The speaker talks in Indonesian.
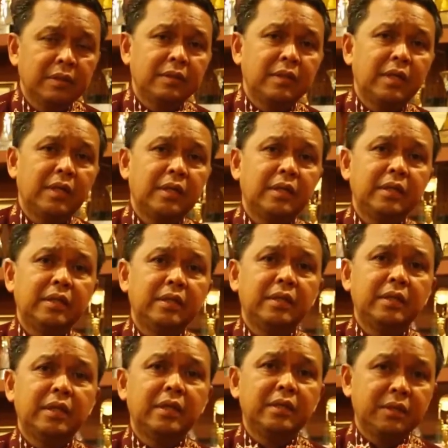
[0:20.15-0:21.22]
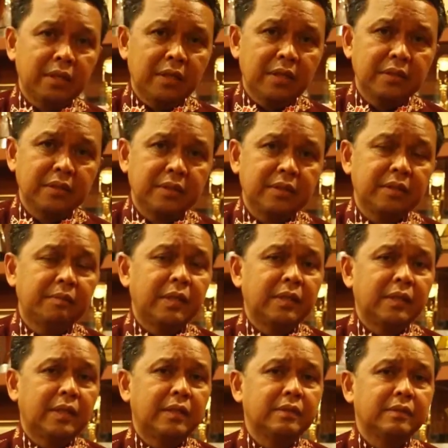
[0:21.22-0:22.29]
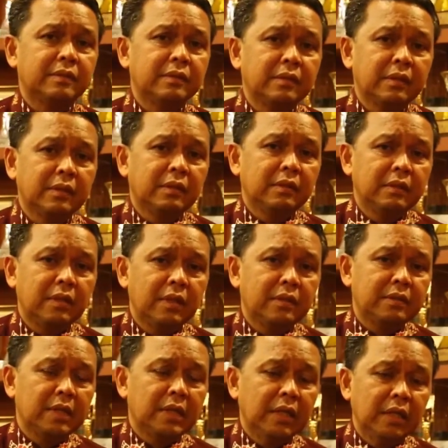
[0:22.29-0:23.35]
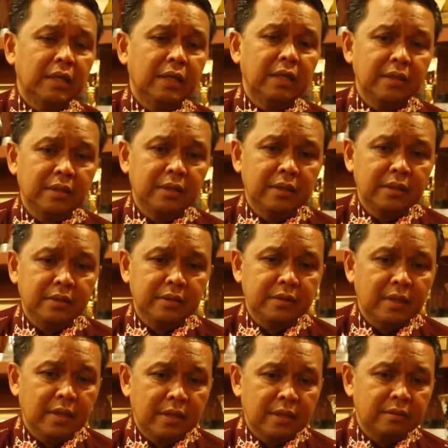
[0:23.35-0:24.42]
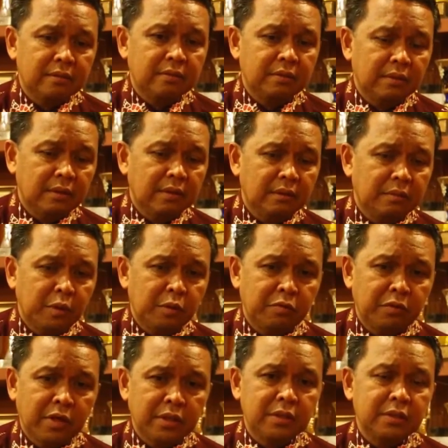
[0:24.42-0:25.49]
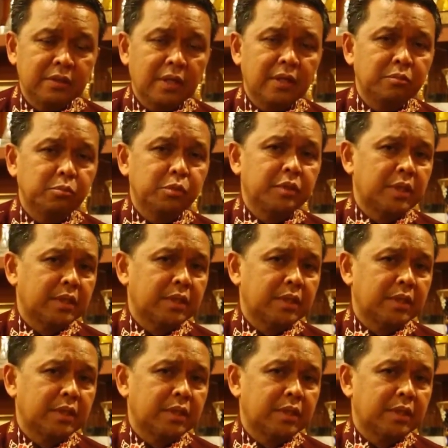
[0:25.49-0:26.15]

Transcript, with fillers: yang ada di desa, di kecamatan. Dan saya kira ini sangat uh, manfaatnya sangat besar